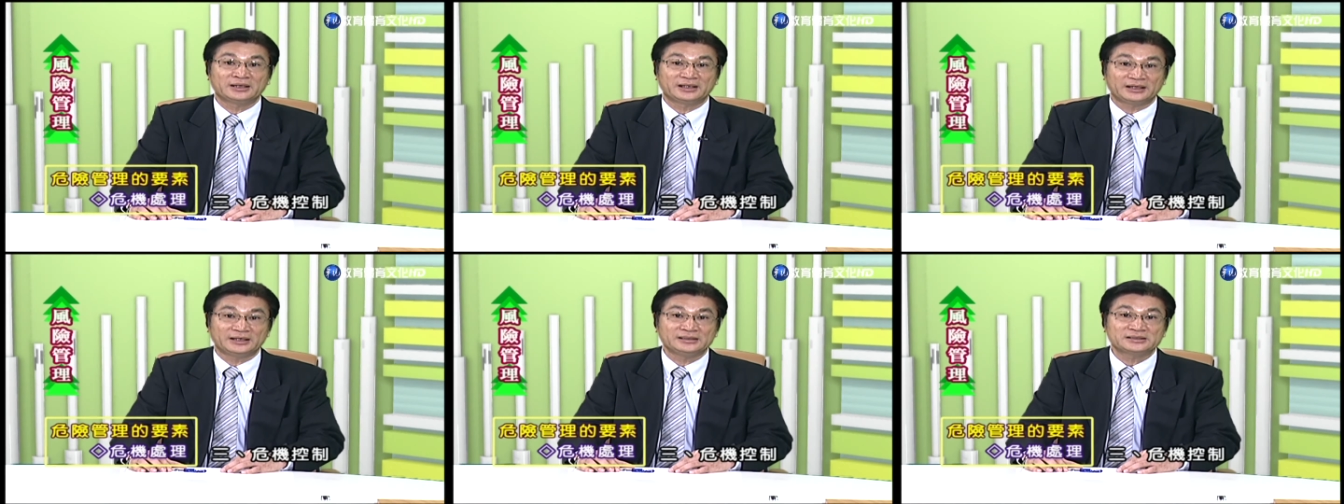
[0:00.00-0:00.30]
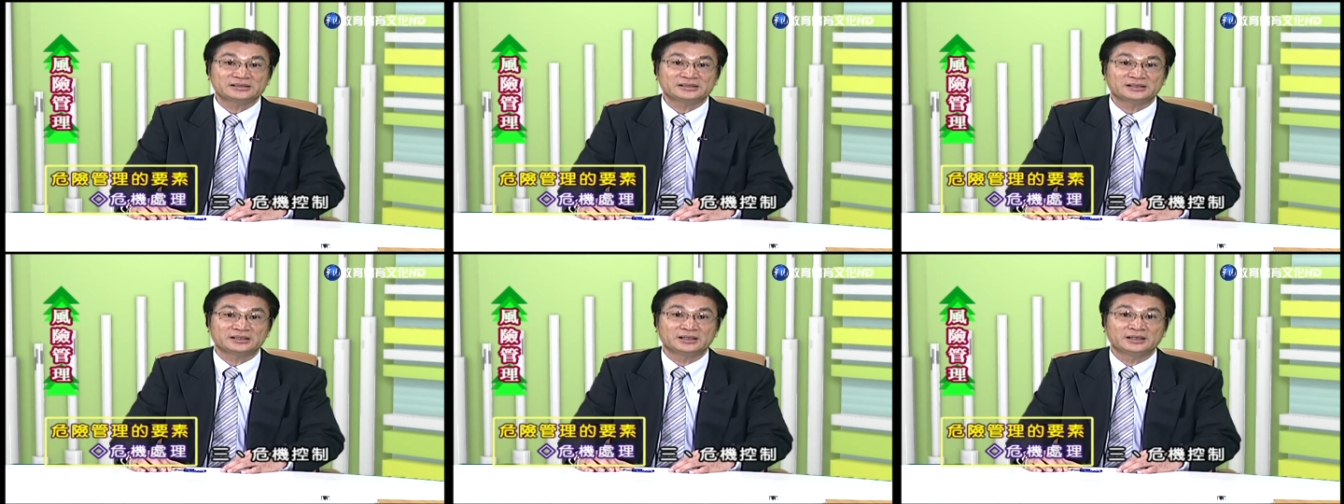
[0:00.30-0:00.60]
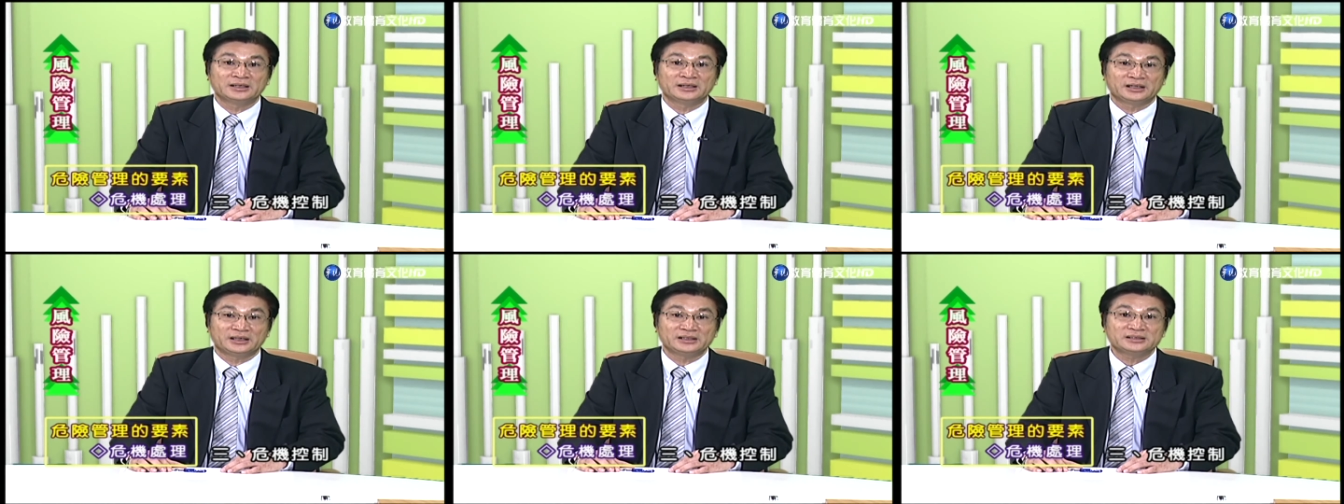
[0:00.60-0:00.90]
因此
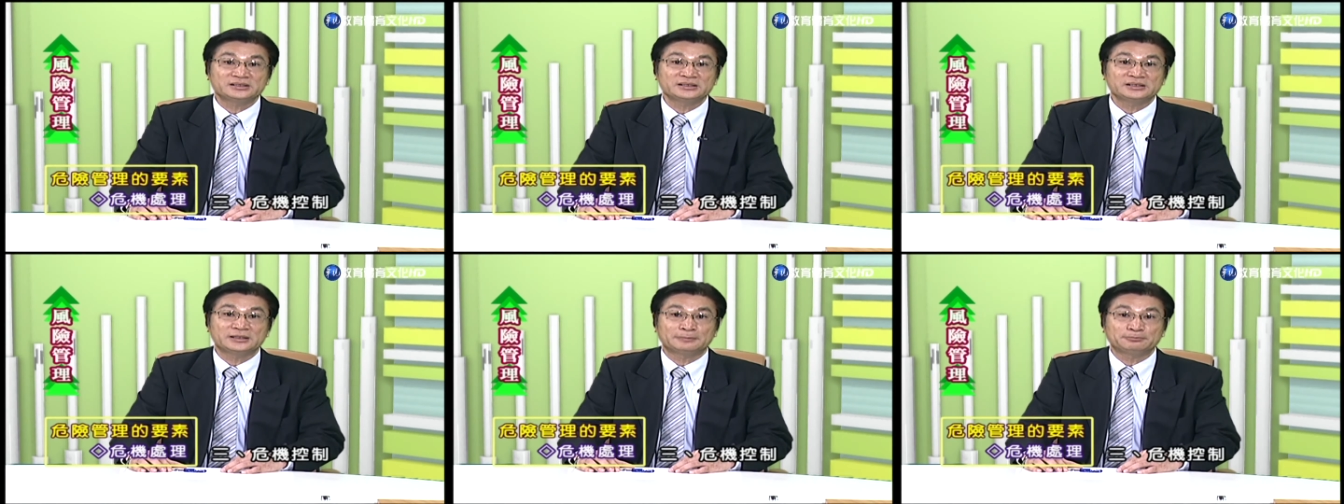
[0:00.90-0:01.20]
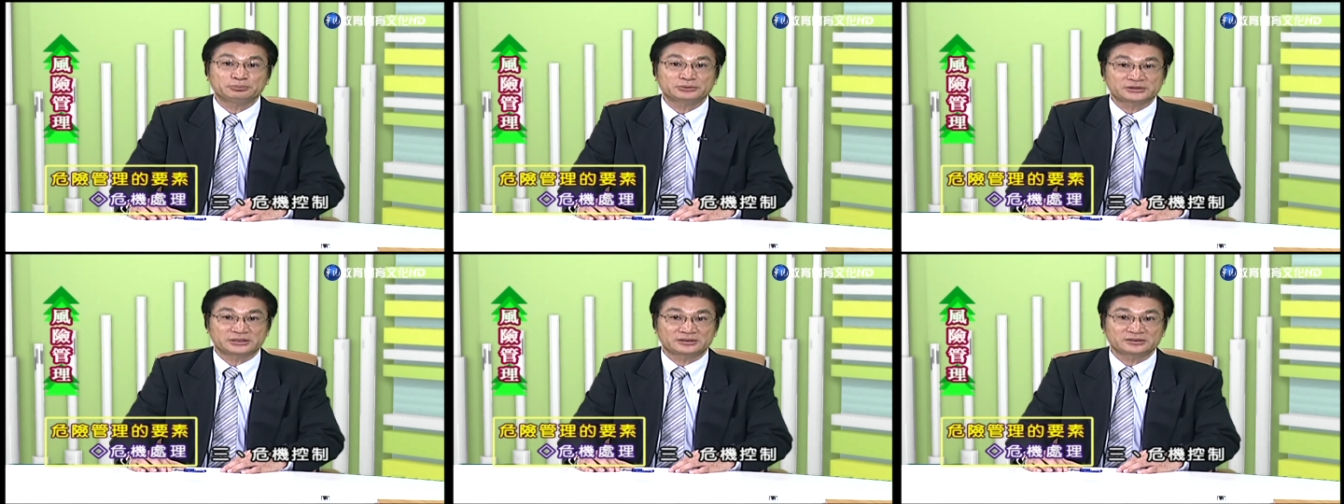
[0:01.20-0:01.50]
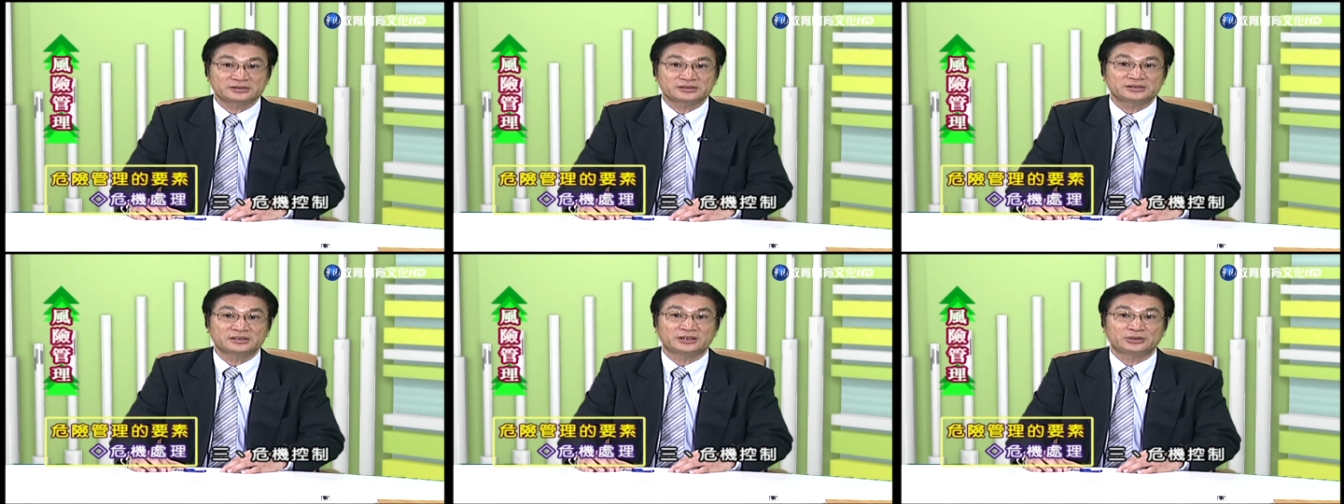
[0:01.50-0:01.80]
一次的不
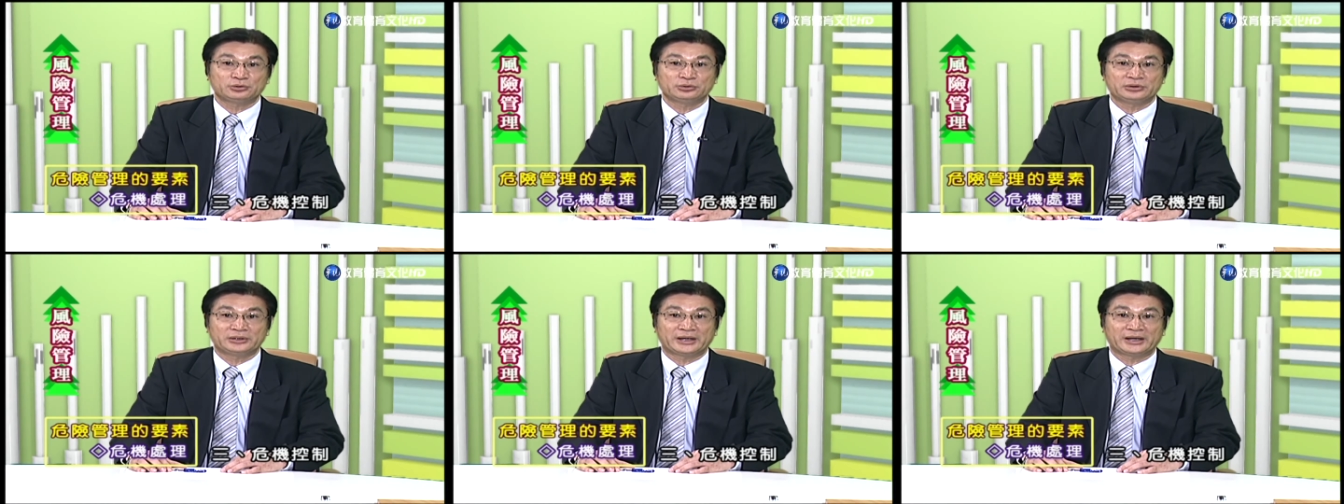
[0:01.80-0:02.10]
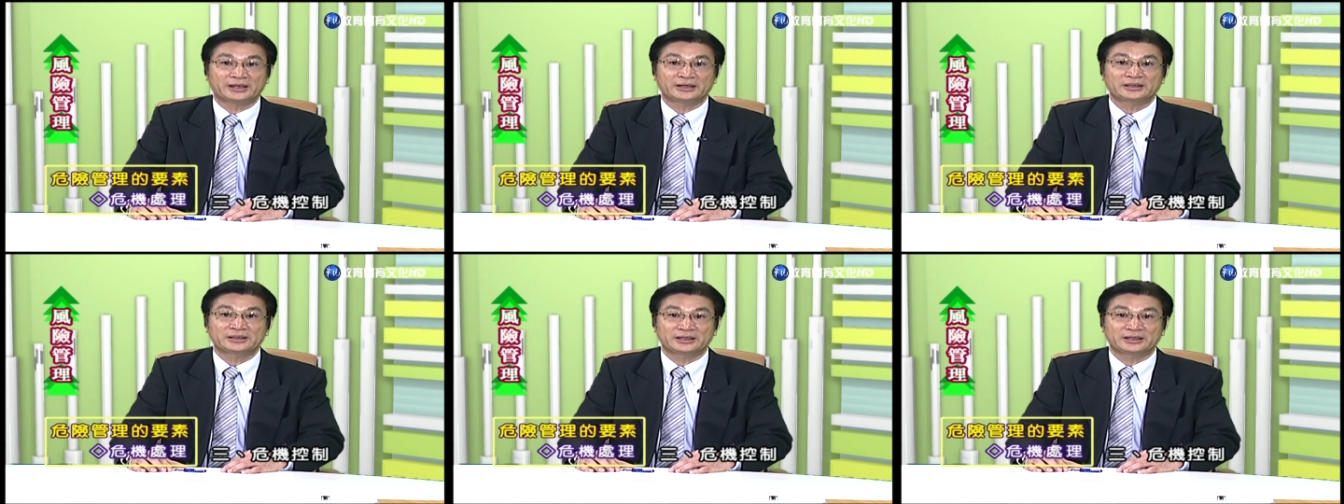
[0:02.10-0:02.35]
诚实的语言，